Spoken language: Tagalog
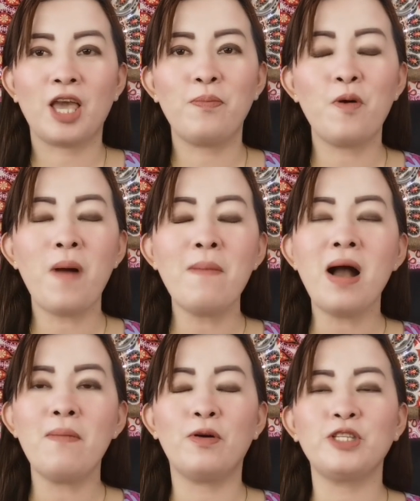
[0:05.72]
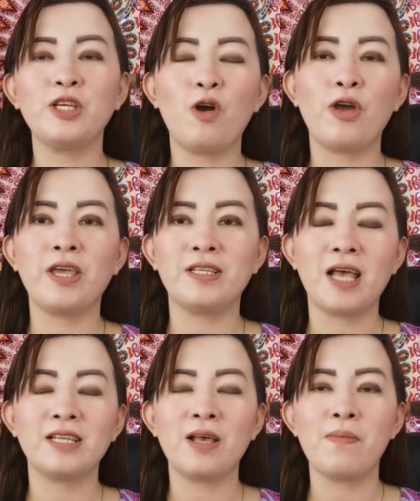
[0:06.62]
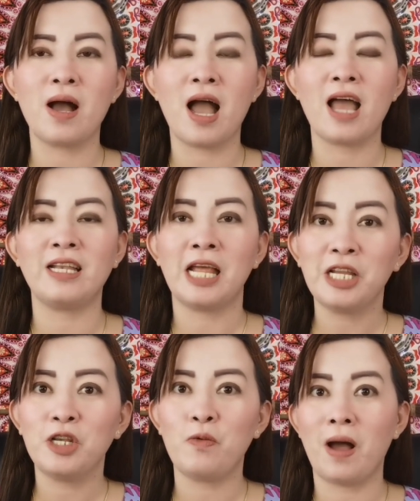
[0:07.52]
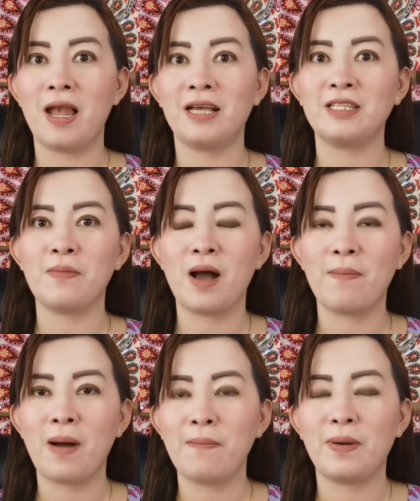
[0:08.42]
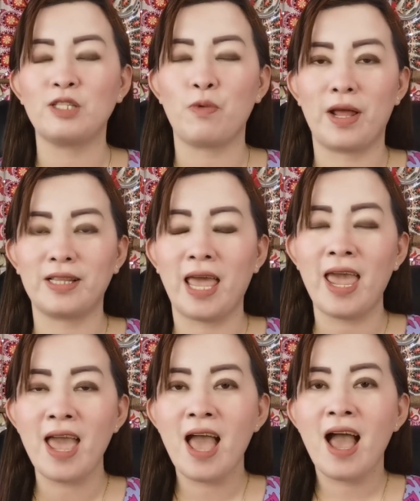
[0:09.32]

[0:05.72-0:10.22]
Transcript: Kayo po ba mga bossing ko ay isa sa mga naniniwala sa mga pampaswerte?